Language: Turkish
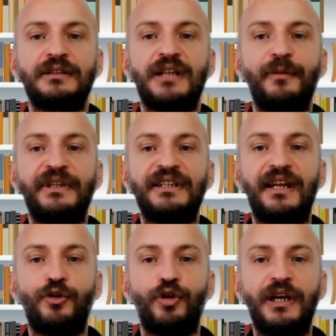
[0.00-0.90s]

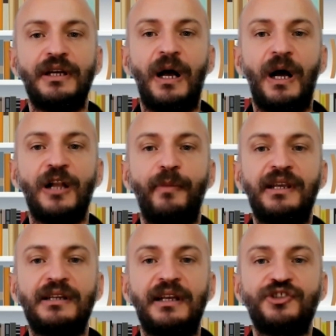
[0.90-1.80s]
Tahminlere göre
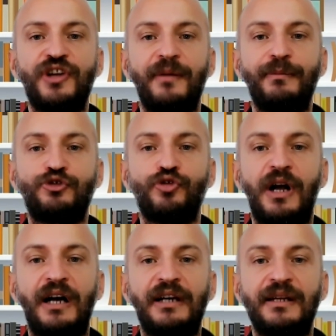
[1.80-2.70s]
Almanya'da yaşayan birçok
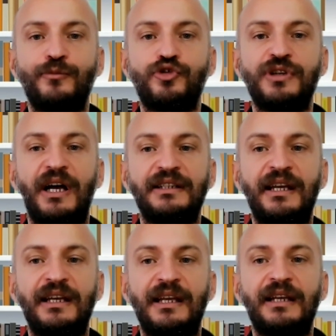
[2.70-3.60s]
aile bu
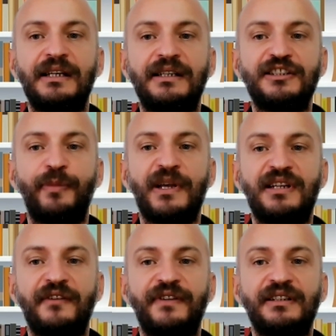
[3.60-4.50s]
sayede yakıt
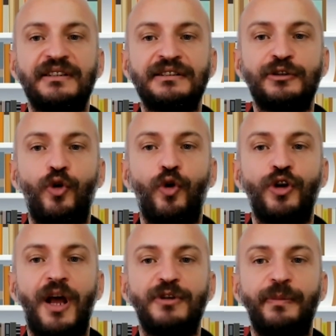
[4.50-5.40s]
masraflarının
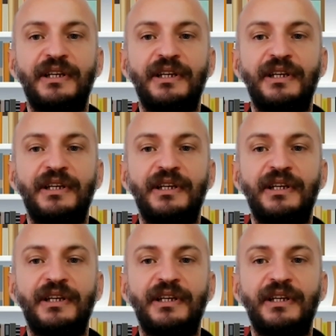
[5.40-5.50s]
önemli